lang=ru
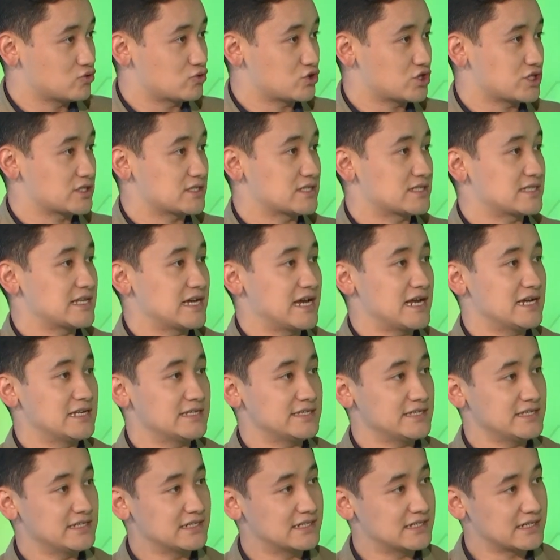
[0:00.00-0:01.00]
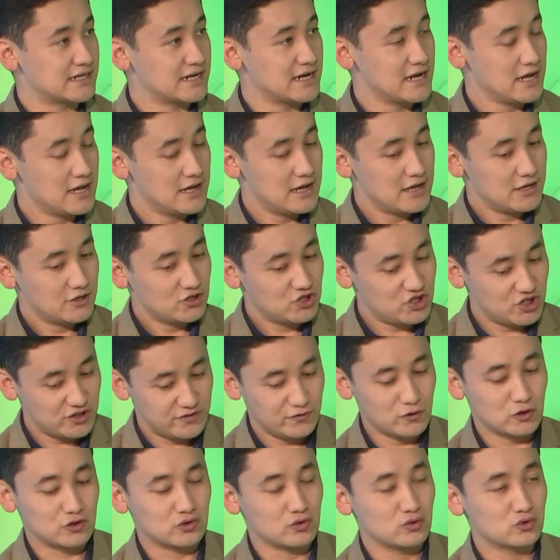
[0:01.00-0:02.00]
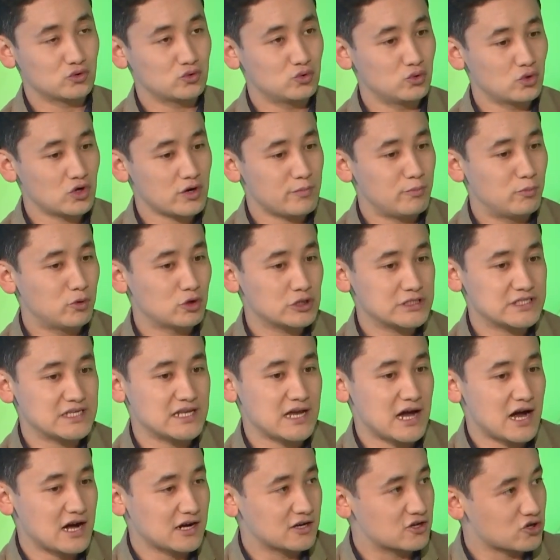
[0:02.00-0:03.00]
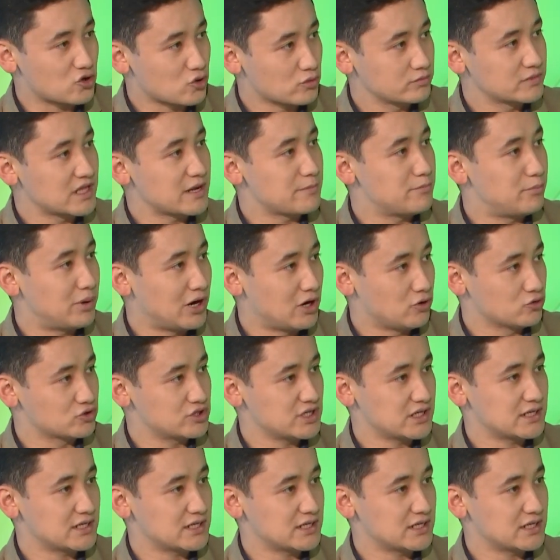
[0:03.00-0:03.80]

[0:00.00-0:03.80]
уже состоялись игры четвертого тура. После огромной паузы